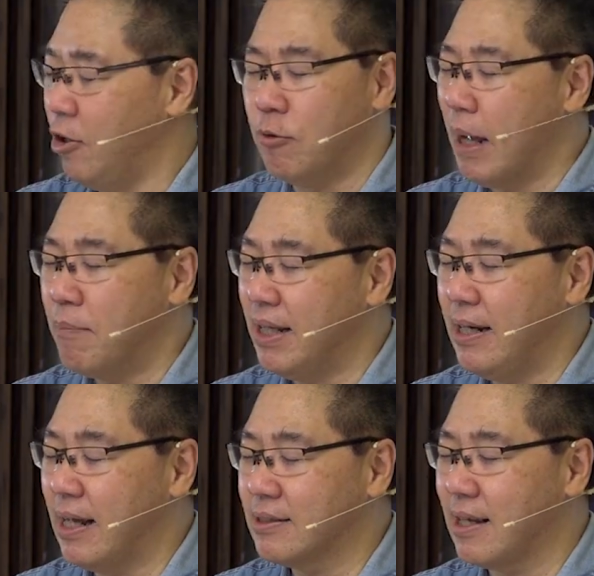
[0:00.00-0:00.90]
Hidup kami
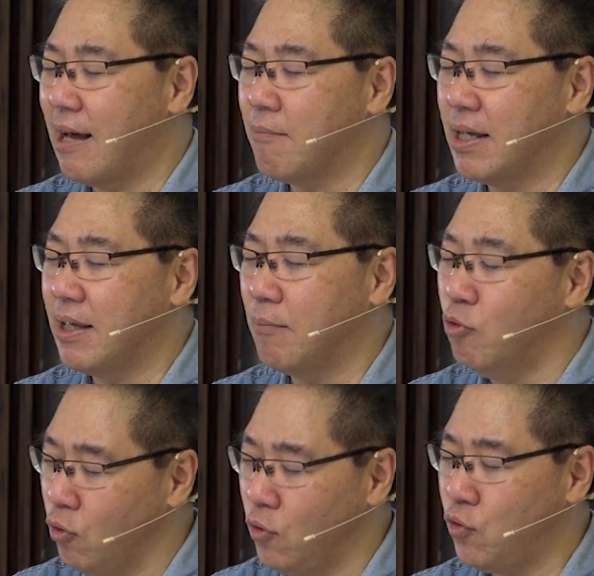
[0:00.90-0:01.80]
tidak selamanya
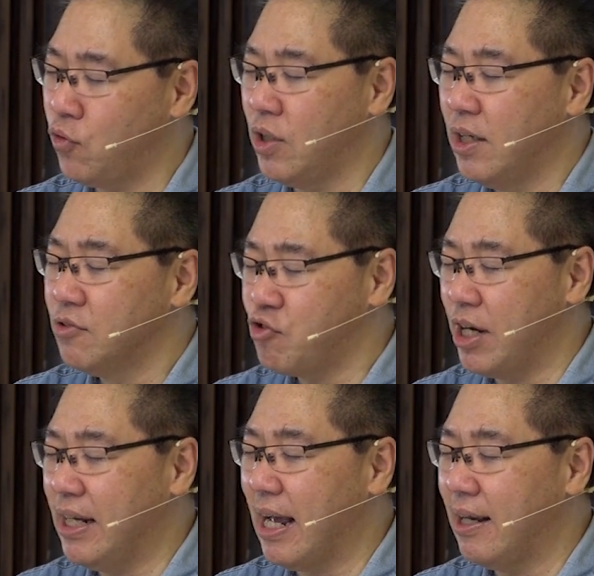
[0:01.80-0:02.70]
mulus,
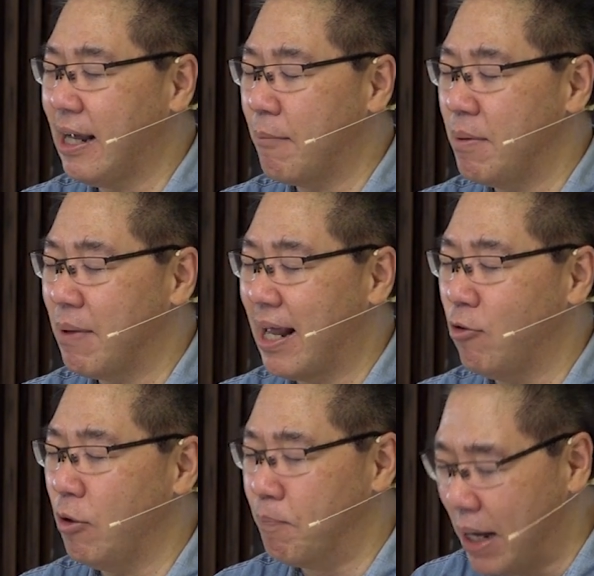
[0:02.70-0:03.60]
Seringkali kami
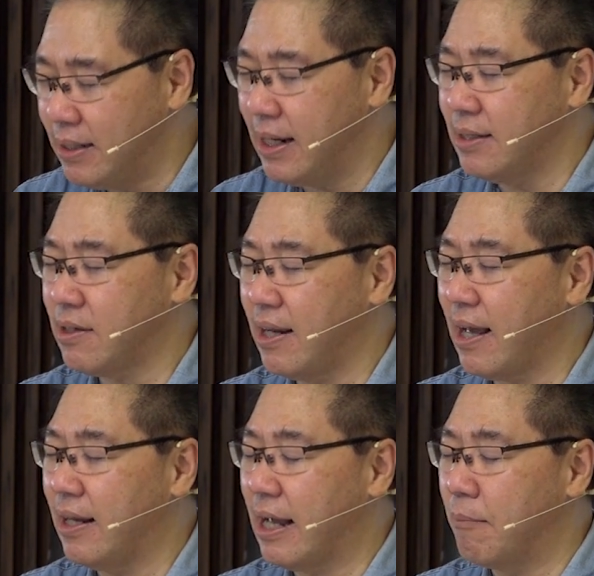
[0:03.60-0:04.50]
melalui badai,
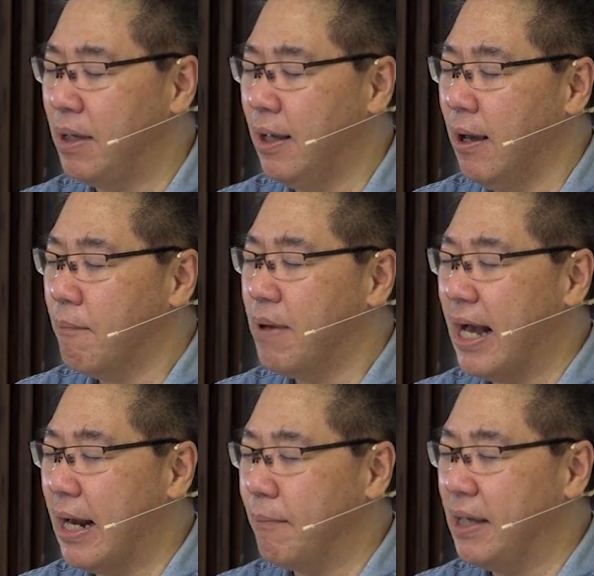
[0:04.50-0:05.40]
seringkali kami
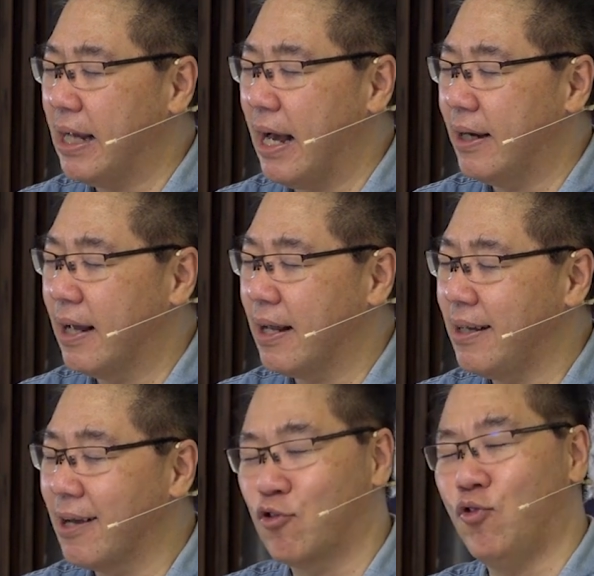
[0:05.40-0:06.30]
mengalami keadaan
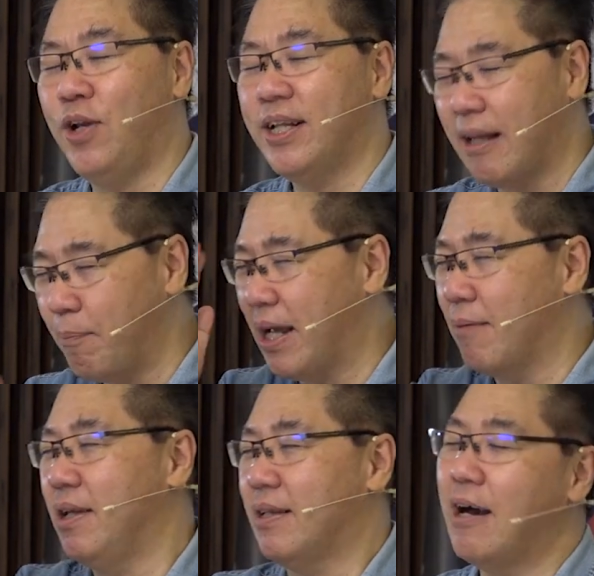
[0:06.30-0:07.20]
yang sulit, tapi
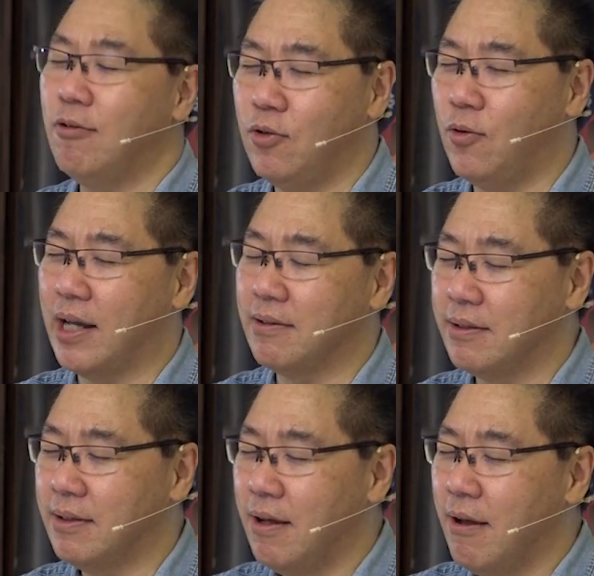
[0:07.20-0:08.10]
kami tahu Tuhan
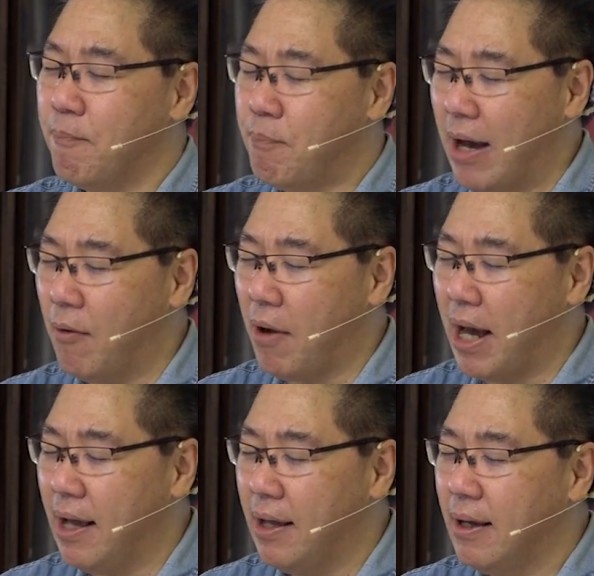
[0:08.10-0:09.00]

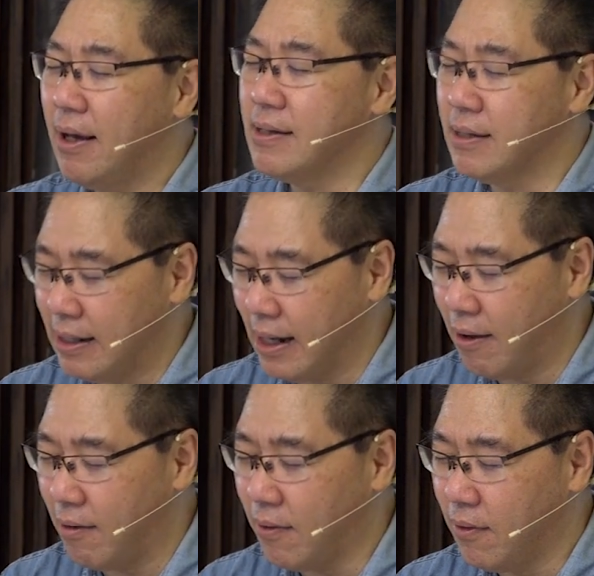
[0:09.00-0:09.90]
bahwa
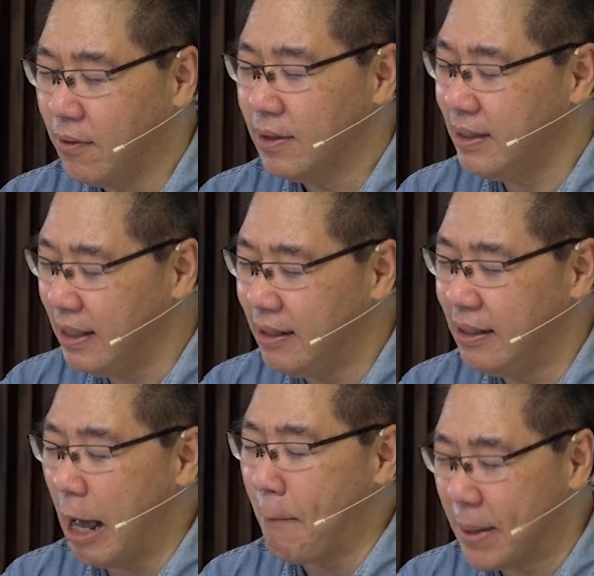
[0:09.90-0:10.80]
Engkau
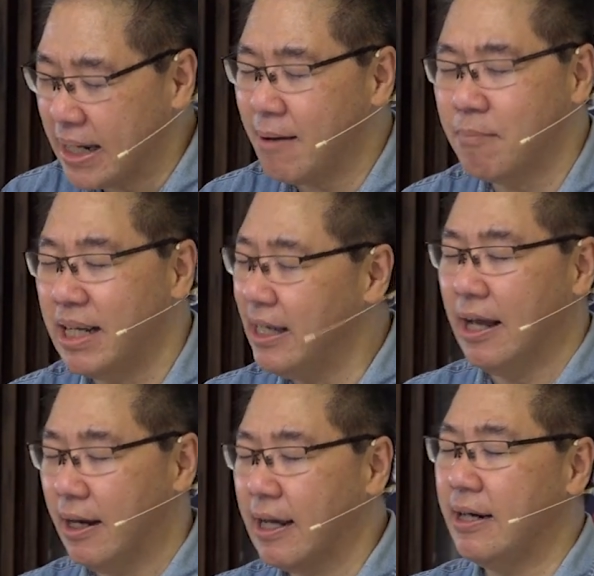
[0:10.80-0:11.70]
tidak pernah
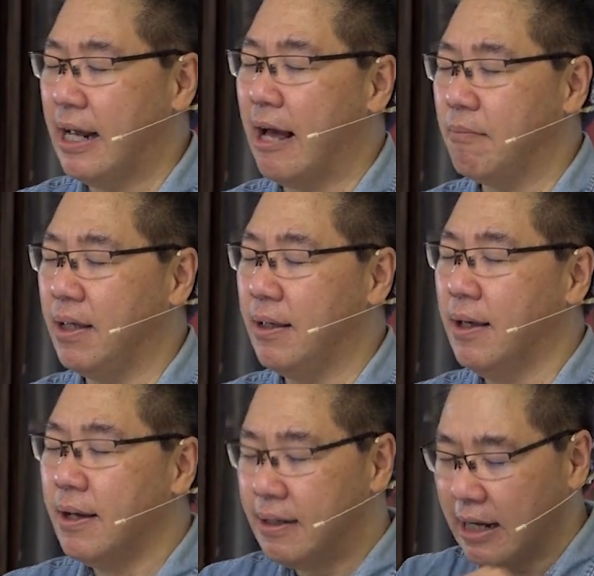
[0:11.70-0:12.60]
meninggalkan kami,
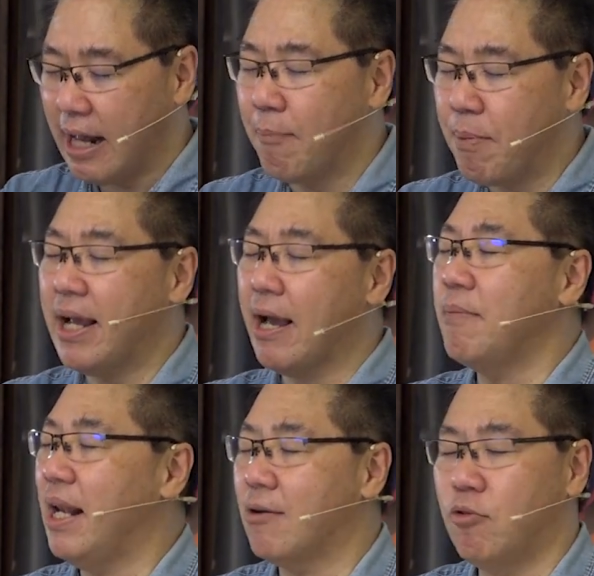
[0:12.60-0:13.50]
dan apa yang
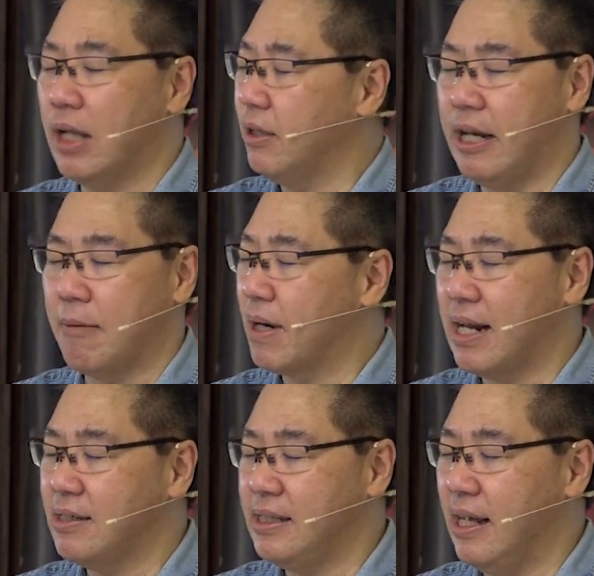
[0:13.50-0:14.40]
kami lakukan tidak
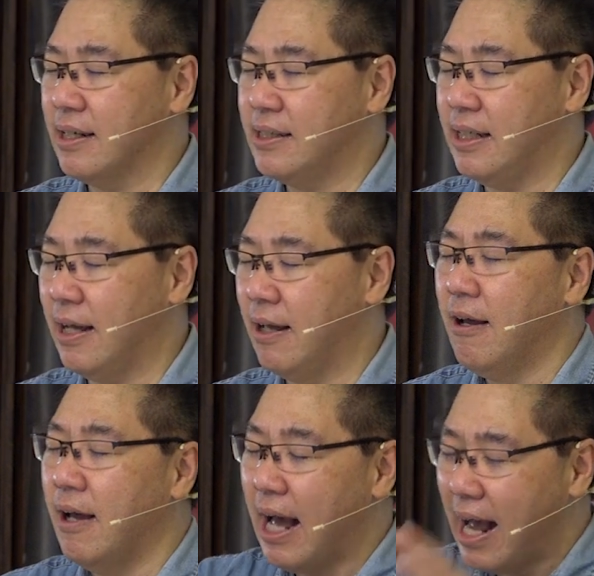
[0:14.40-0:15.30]
pernah sia-sia.
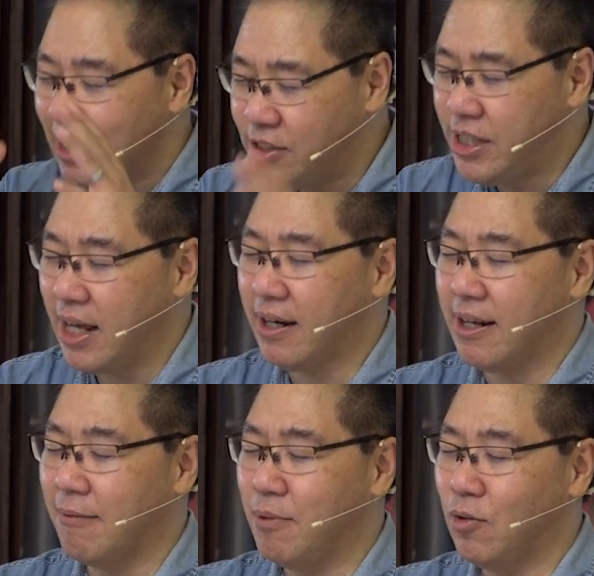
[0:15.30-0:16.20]
Ajar
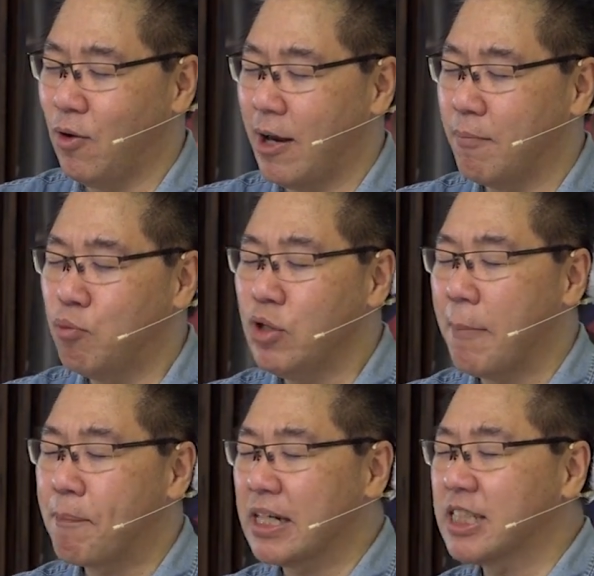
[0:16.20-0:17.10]
kami, Tuhan, punya
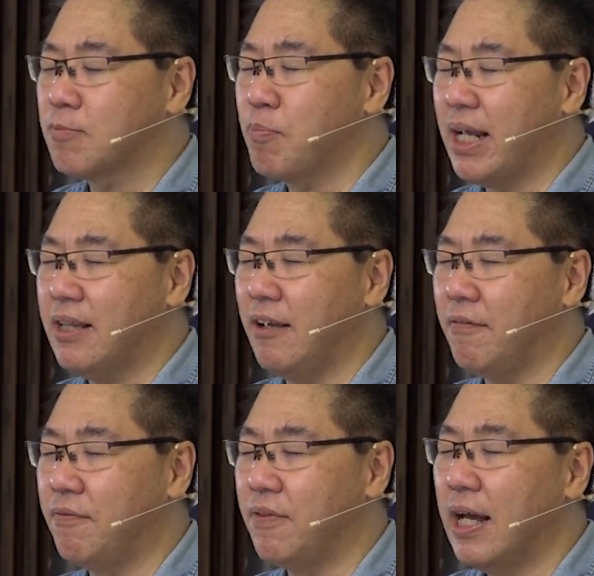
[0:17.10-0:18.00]
perspektif
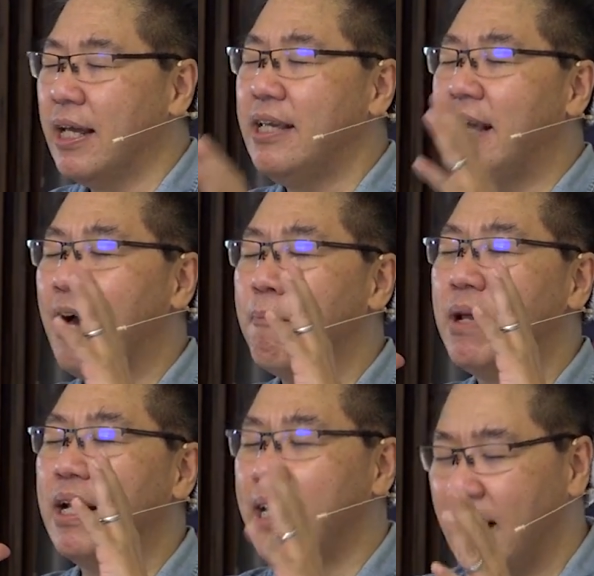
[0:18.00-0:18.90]
yang
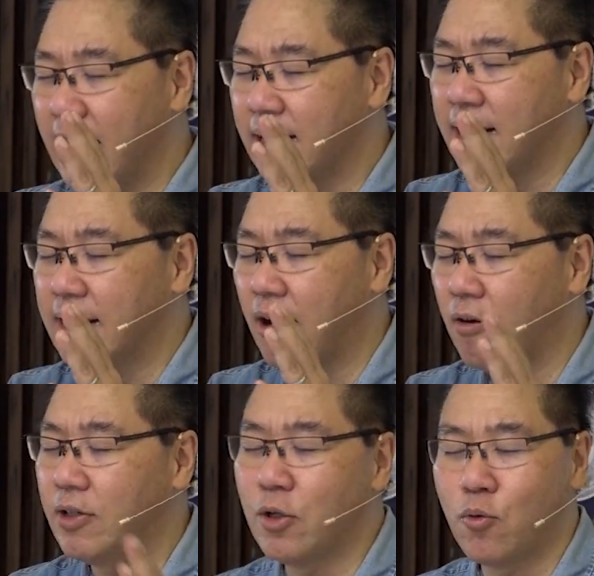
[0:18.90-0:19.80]
melihat Engkau
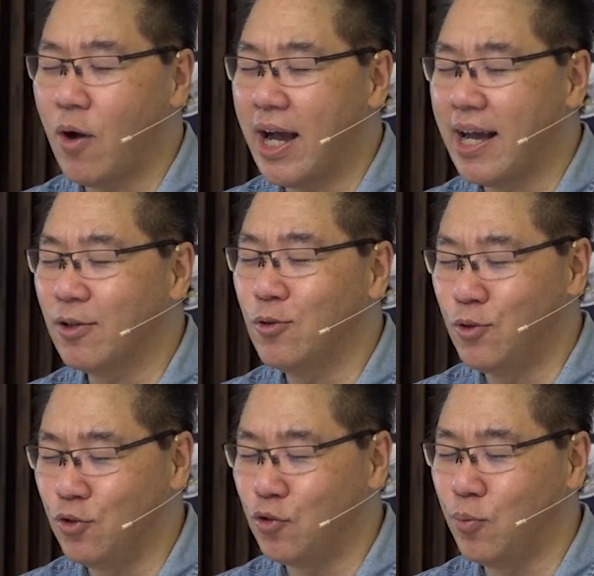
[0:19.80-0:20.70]
di ruangan
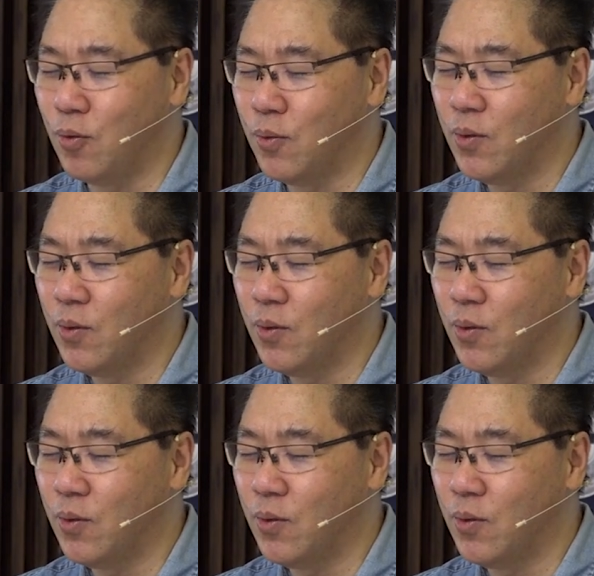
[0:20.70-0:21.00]
kudusmu.